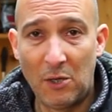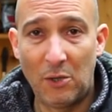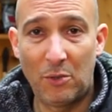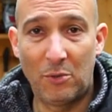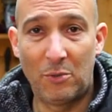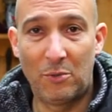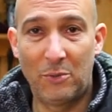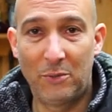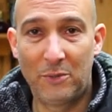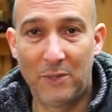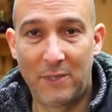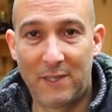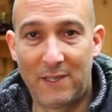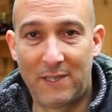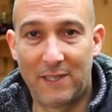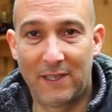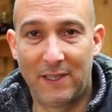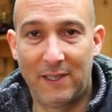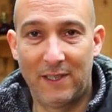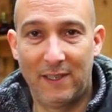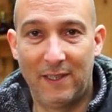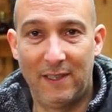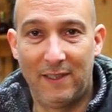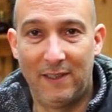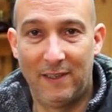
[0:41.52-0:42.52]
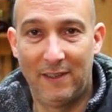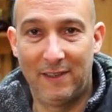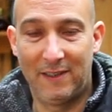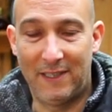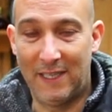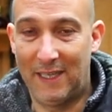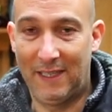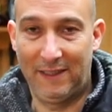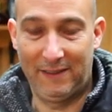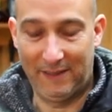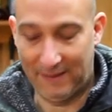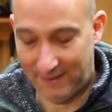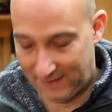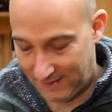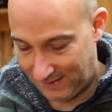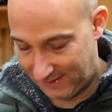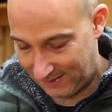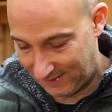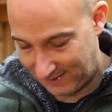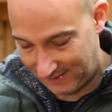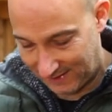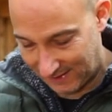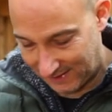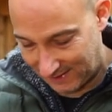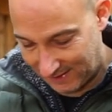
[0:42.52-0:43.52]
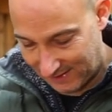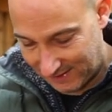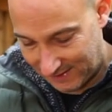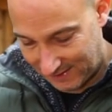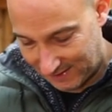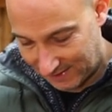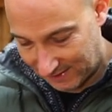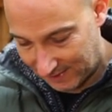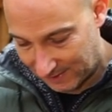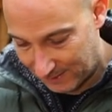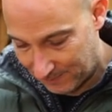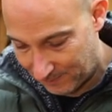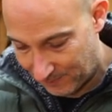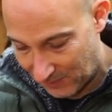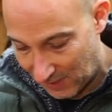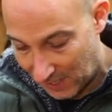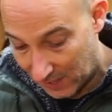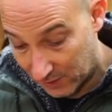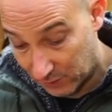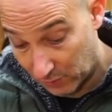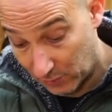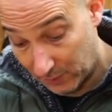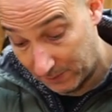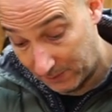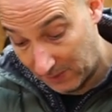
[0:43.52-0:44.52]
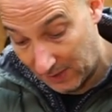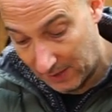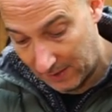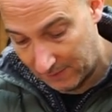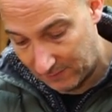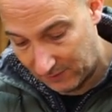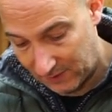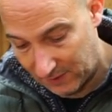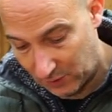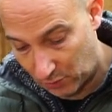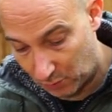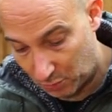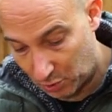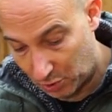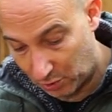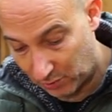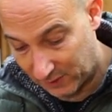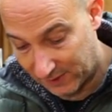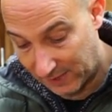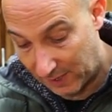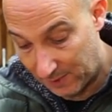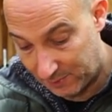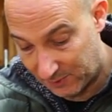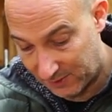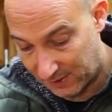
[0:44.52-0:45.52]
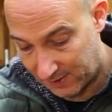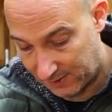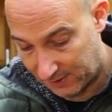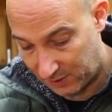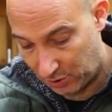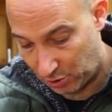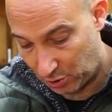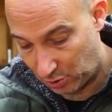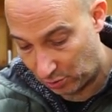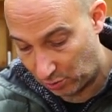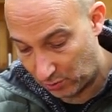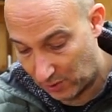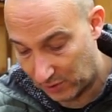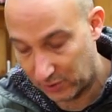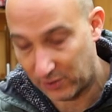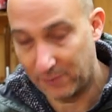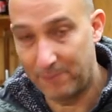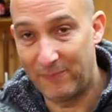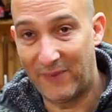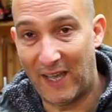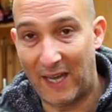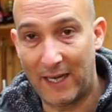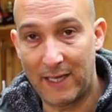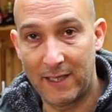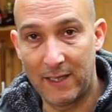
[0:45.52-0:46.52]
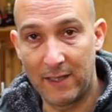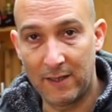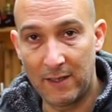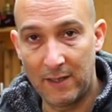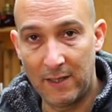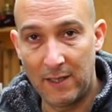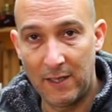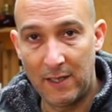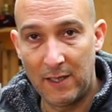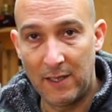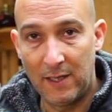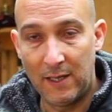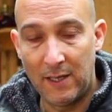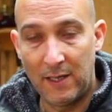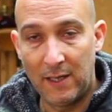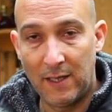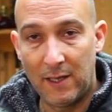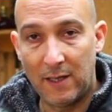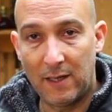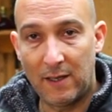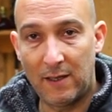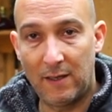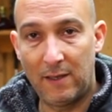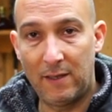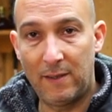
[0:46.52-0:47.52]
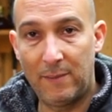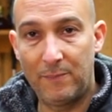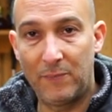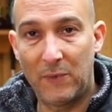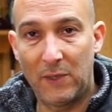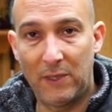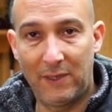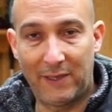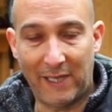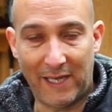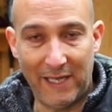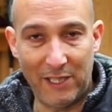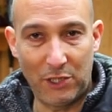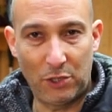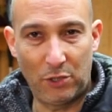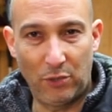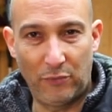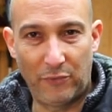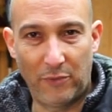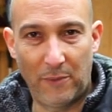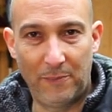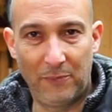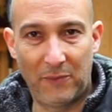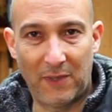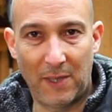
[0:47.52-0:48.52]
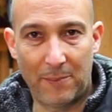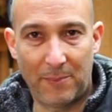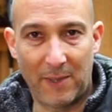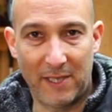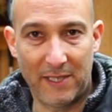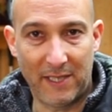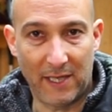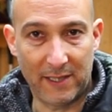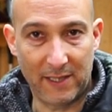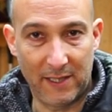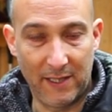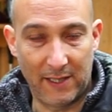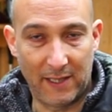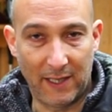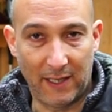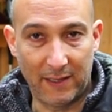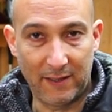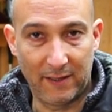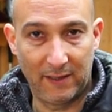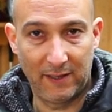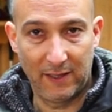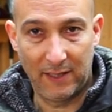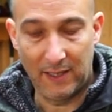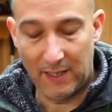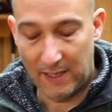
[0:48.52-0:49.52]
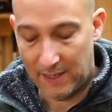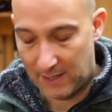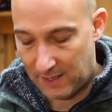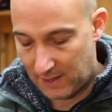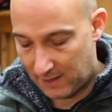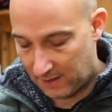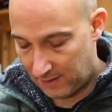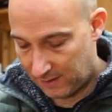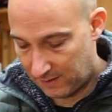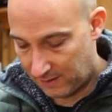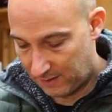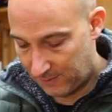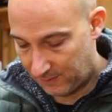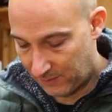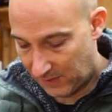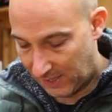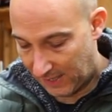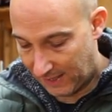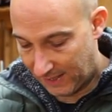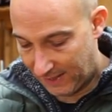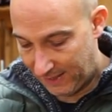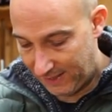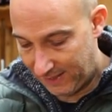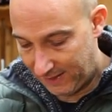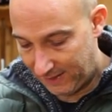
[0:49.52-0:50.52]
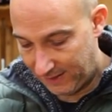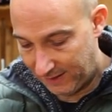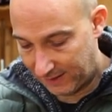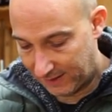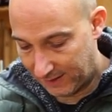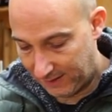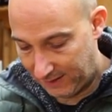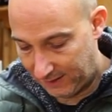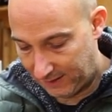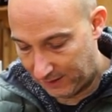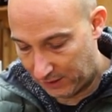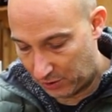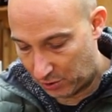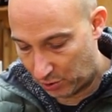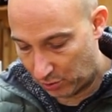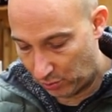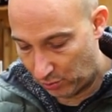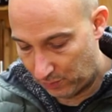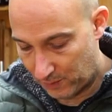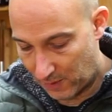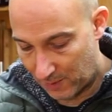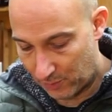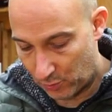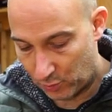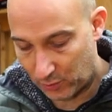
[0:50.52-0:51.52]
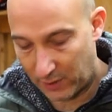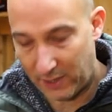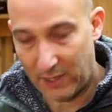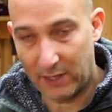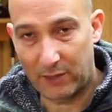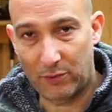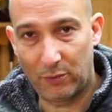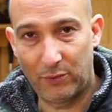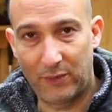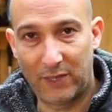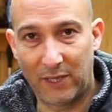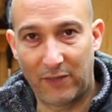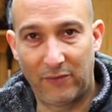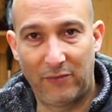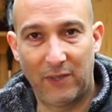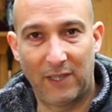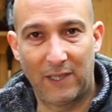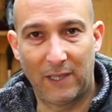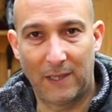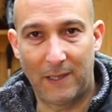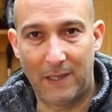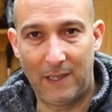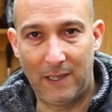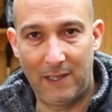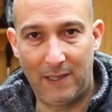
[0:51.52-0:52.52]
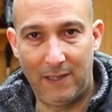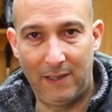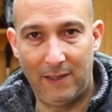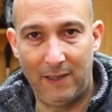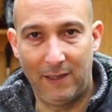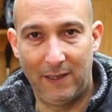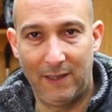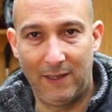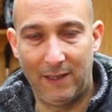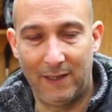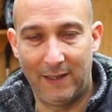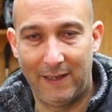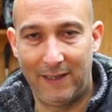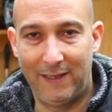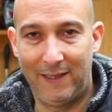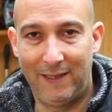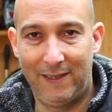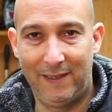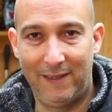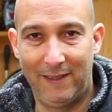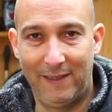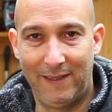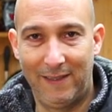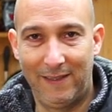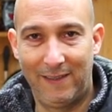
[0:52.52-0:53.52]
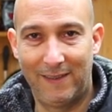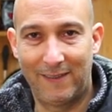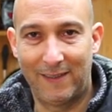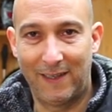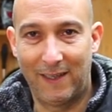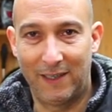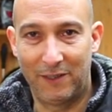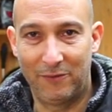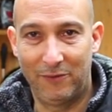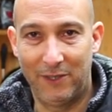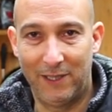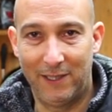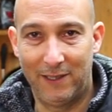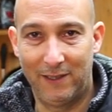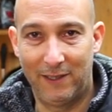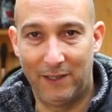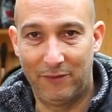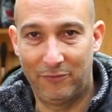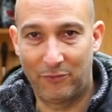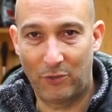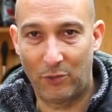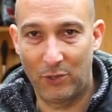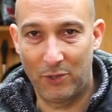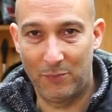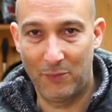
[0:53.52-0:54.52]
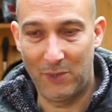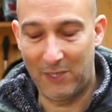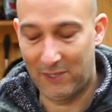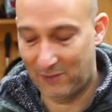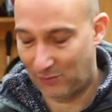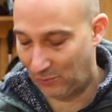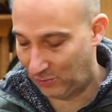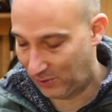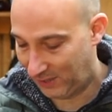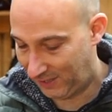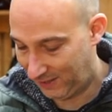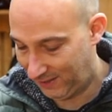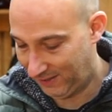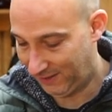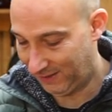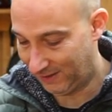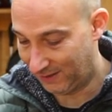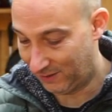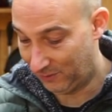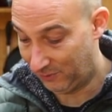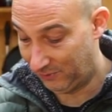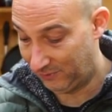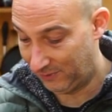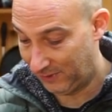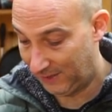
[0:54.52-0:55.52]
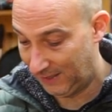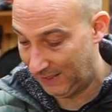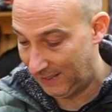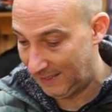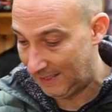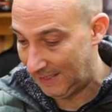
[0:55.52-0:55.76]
Und äh, ja, das ist, das ist, ähm, also zum Stück selbst, das ist ein Stück aus dem Nacken. Ähm, ein Teilstück vom Teppanyaki-Cut. Ähm, richtig, richtig schön marmoriert und das wird richtig, richtig zart werden. Da freue ich mich so richtig drauf.